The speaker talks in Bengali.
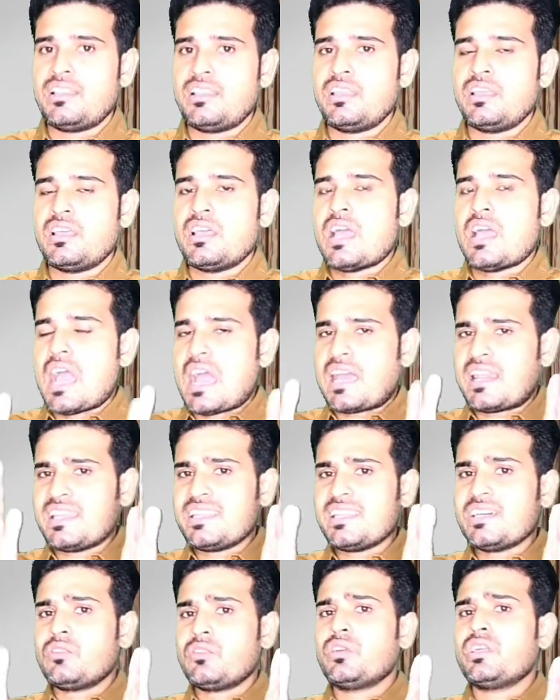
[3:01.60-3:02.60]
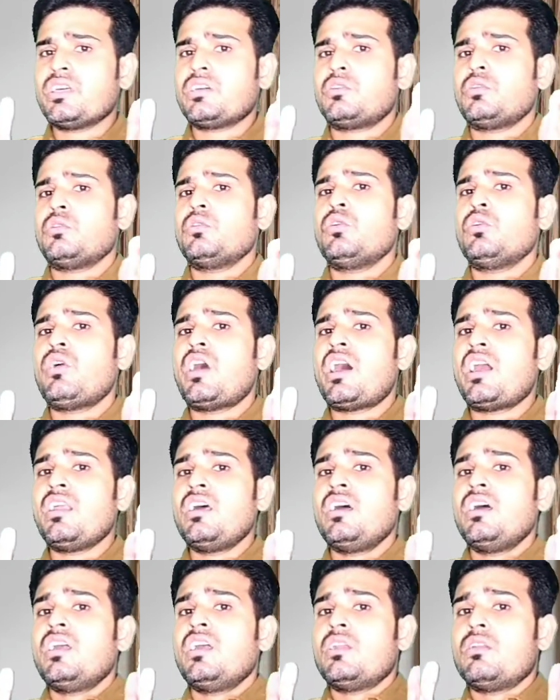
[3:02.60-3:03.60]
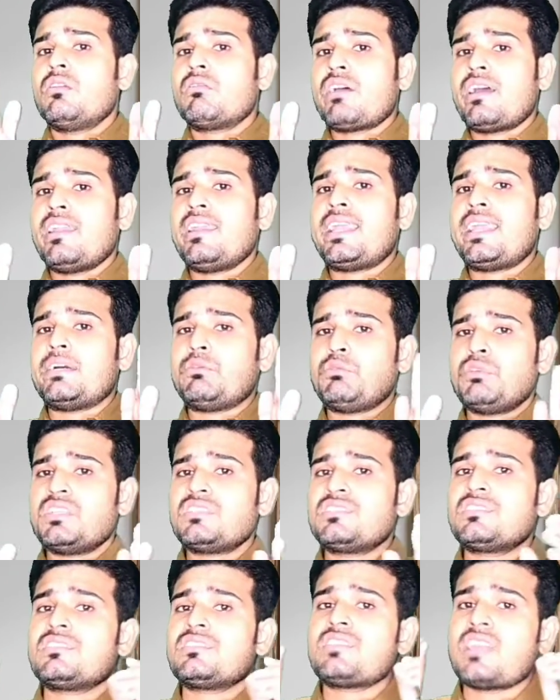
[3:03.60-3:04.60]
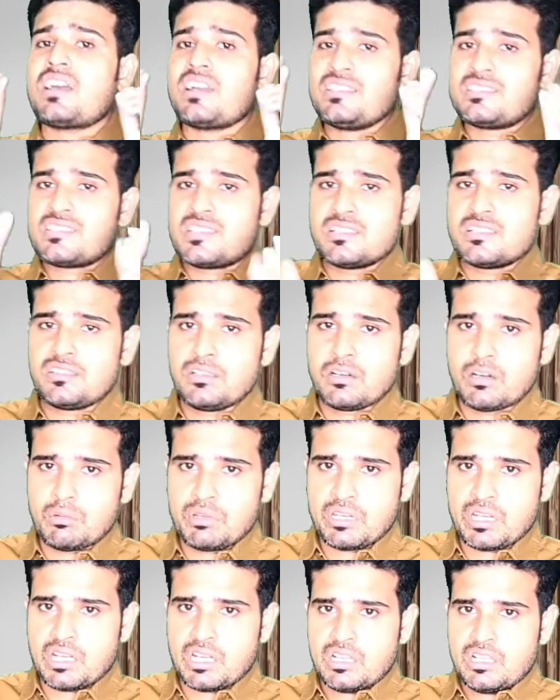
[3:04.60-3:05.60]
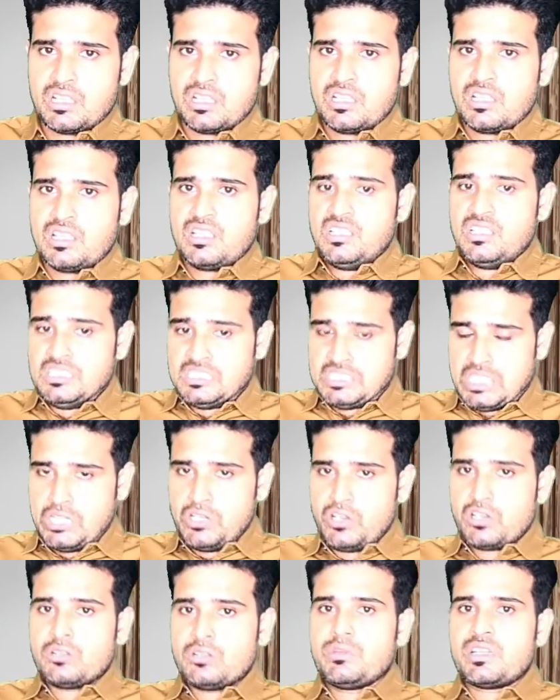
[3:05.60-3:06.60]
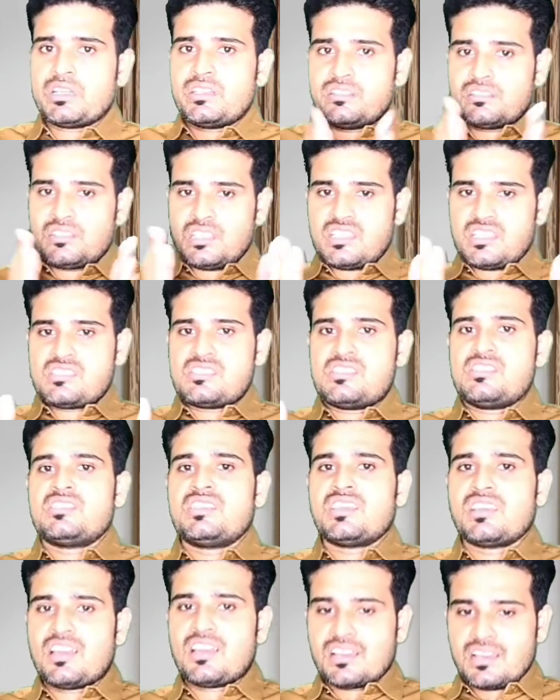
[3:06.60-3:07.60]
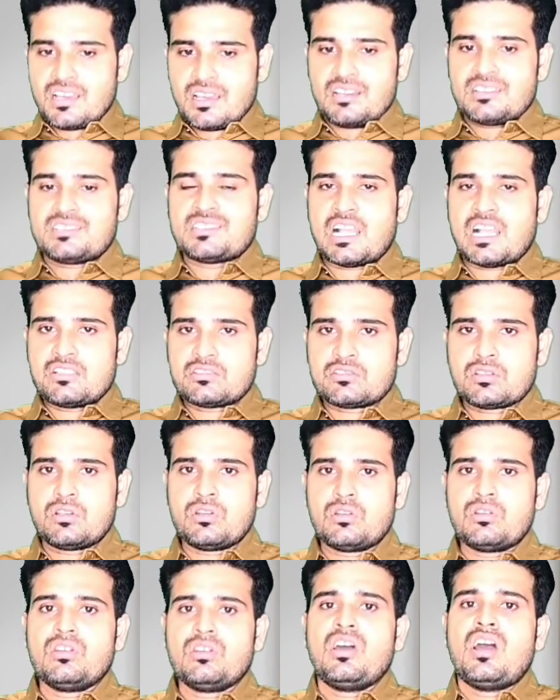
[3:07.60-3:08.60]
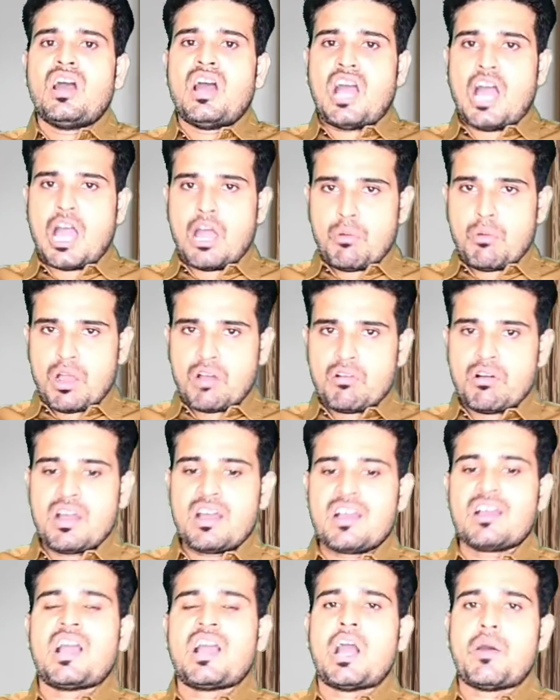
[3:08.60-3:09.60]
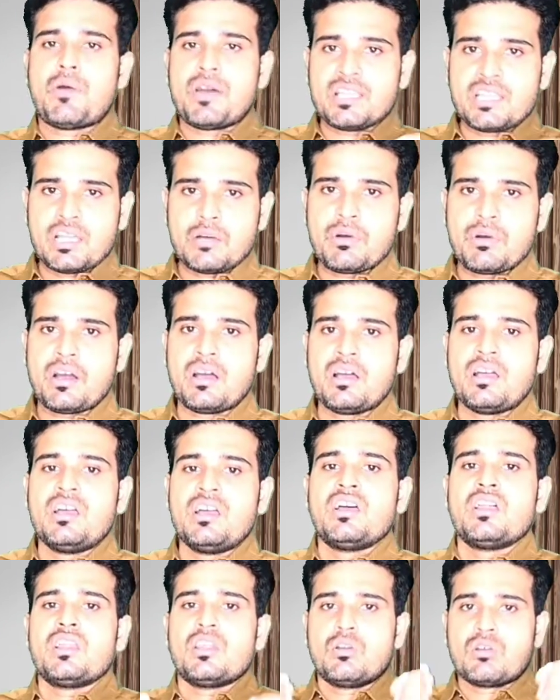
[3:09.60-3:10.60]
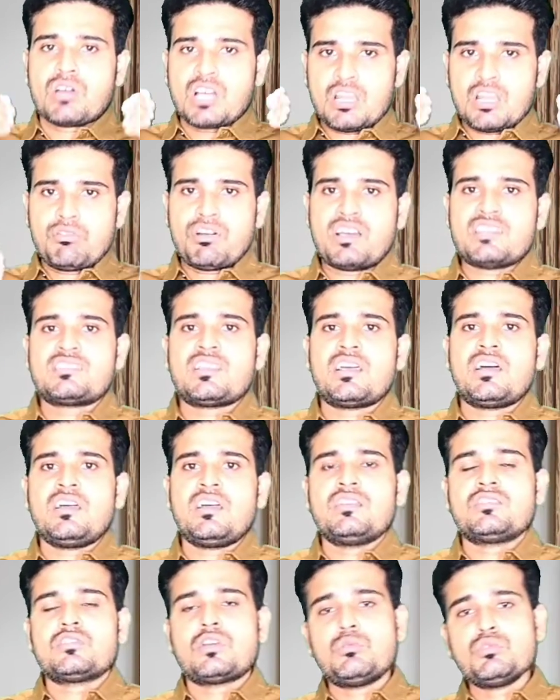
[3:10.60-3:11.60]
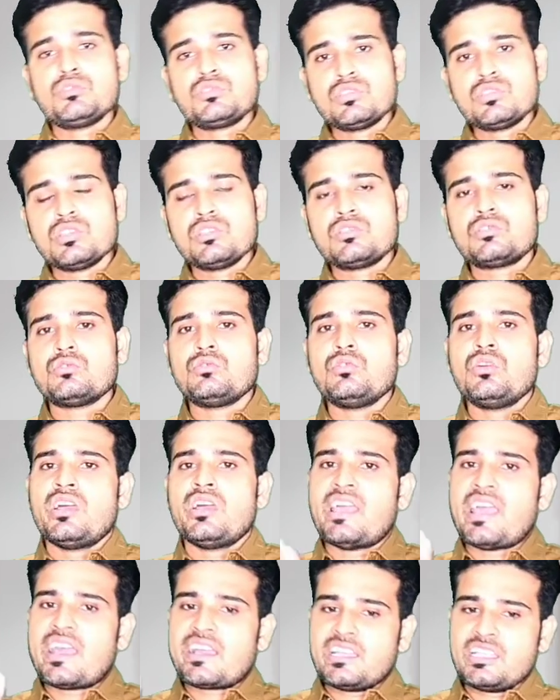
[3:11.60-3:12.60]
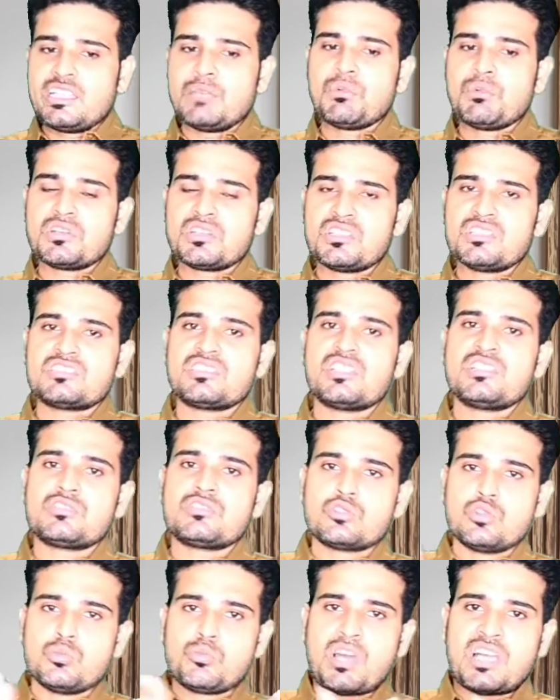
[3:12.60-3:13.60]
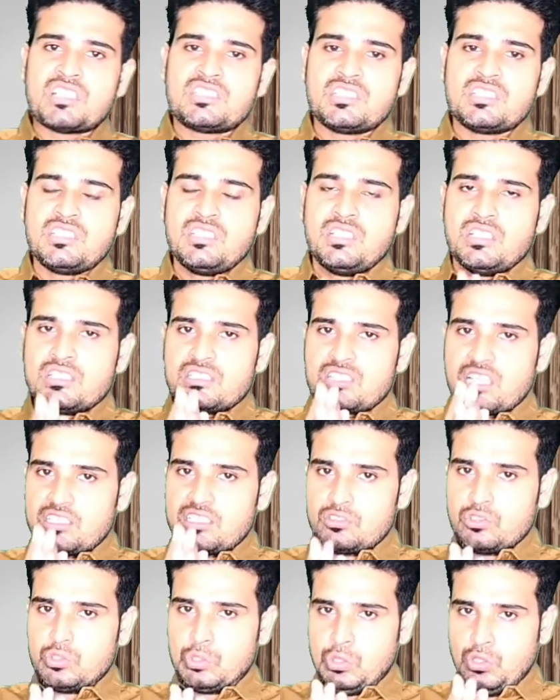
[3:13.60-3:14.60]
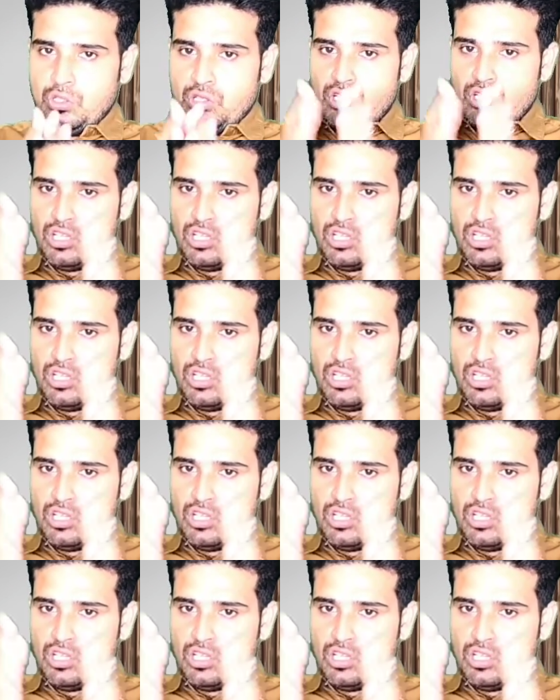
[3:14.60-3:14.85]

গেলে আলাদা করে কোনো আর লোকাল ল্যাঙ্গুয়েজ তাকে শিখতে হবে না সেই রকম একটি দেশ যেখানকার চালচলন আবহাওয়া খাওয়া দাওয়া লোকাল ভাষা সমস্ত কিছু একই এবং ডিস্টেন্স খুব কাছে তার জন্য